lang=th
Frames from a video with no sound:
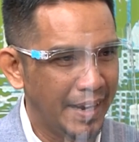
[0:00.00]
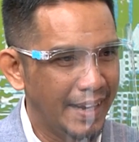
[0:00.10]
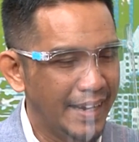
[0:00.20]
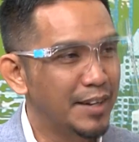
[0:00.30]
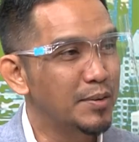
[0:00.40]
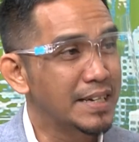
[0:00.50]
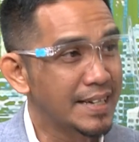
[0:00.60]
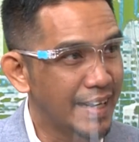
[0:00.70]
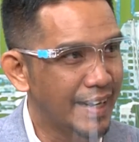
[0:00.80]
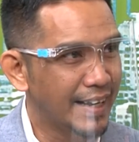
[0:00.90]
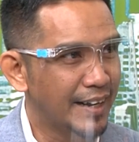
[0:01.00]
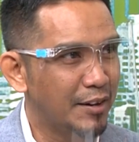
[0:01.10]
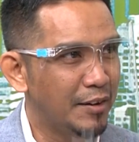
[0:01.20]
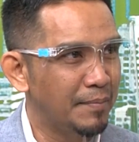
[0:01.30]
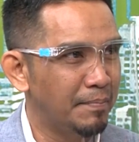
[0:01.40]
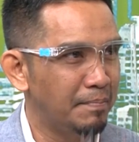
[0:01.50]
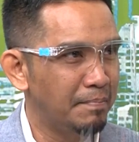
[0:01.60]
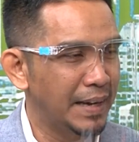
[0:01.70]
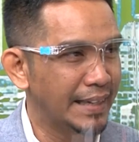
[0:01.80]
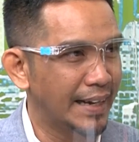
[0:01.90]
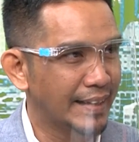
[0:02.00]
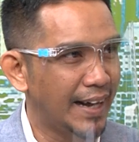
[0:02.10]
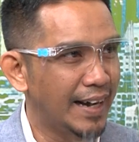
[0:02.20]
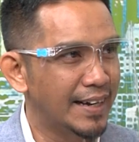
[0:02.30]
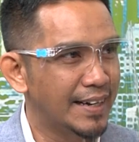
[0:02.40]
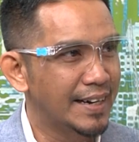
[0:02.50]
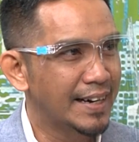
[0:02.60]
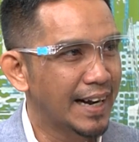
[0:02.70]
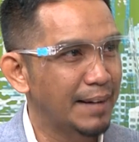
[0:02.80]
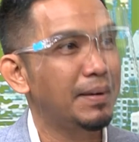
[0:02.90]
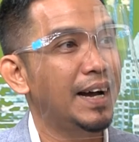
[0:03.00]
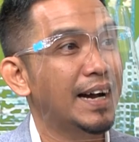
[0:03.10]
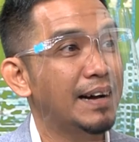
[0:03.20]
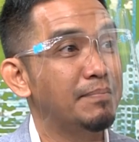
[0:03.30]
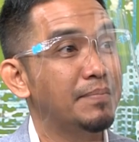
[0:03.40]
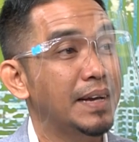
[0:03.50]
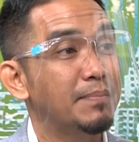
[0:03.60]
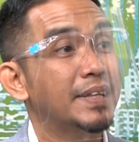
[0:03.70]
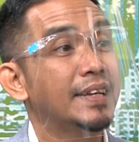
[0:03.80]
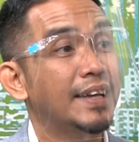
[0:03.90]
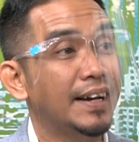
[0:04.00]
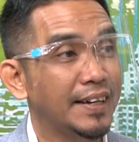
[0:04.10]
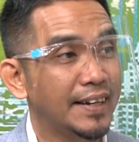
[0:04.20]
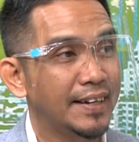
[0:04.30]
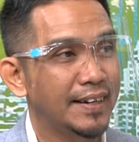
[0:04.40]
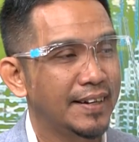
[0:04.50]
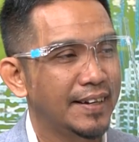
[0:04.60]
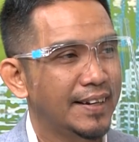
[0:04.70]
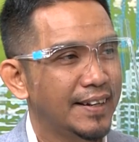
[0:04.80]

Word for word: ในอินโดนีเซียเนี่ยก็ไม่แตกต่างกันมากกับในประเทศไทยครับ